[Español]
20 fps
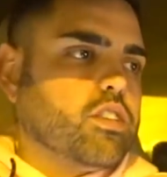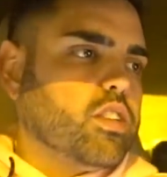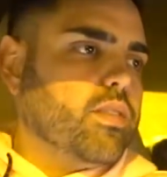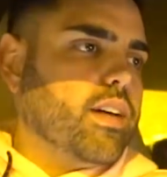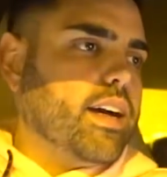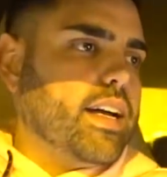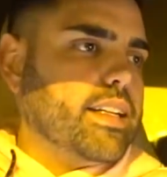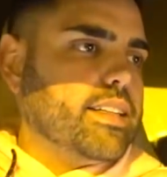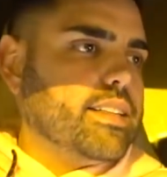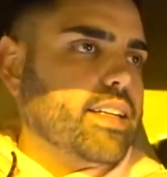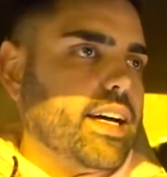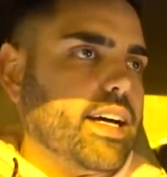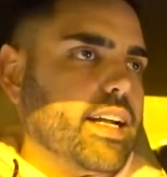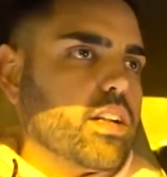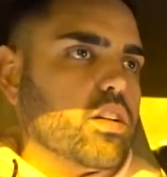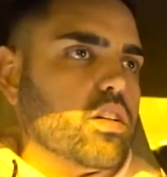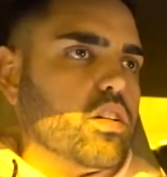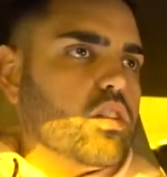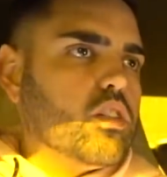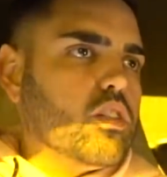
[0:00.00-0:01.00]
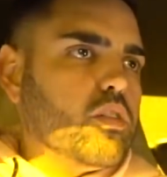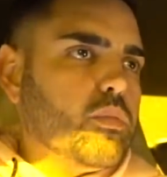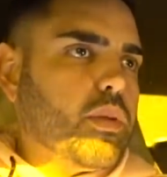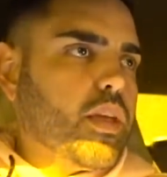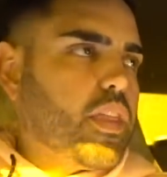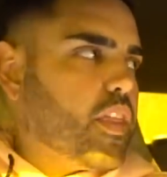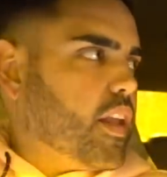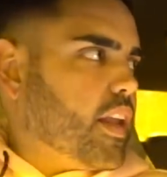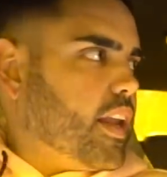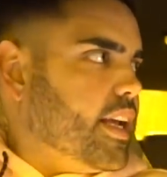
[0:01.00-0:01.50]
si vas a estar con
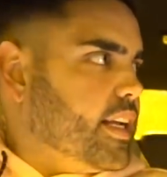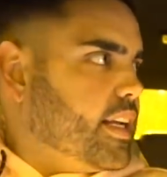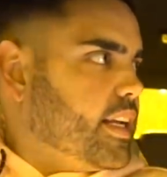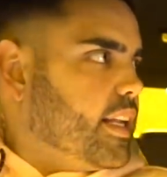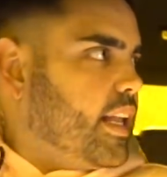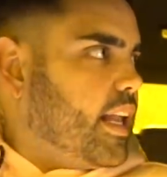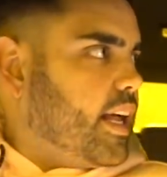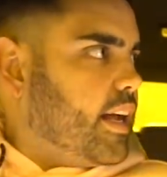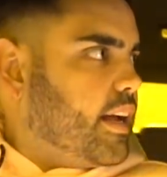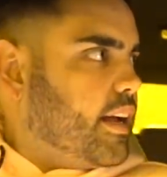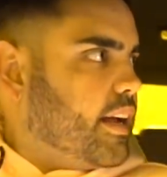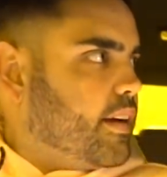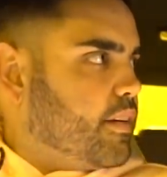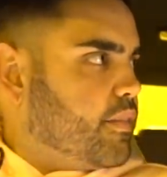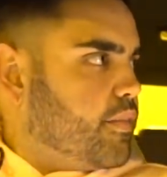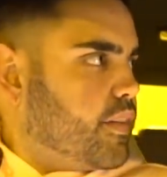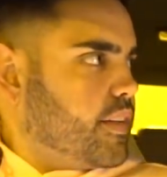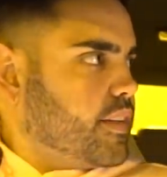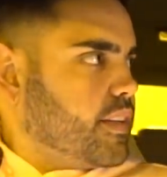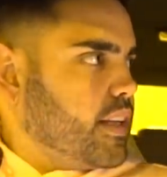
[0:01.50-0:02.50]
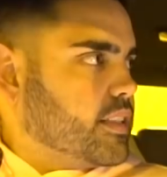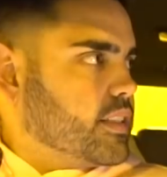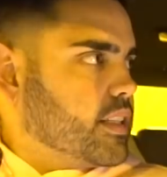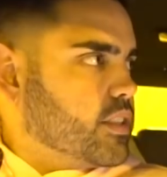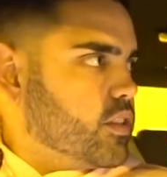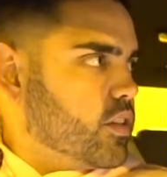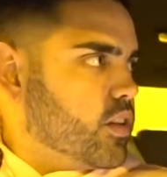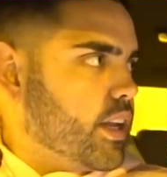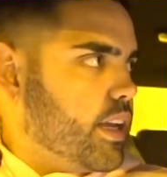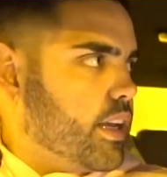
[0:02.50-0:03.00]
Bicerra en la freestyle
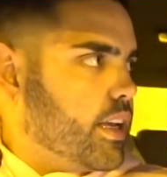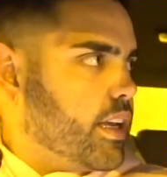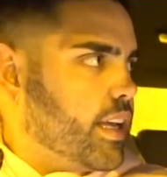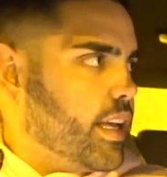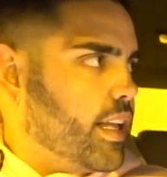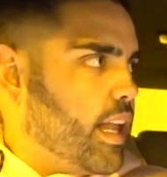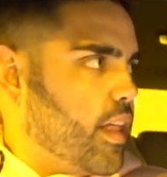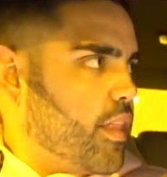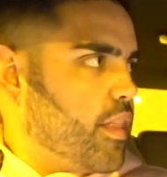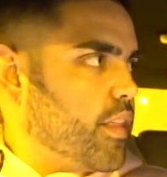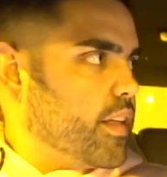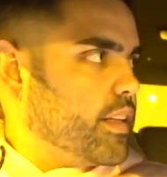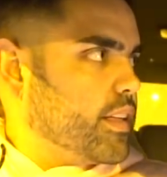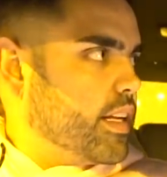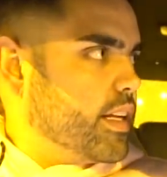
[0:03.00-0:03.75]
session que, que él hace y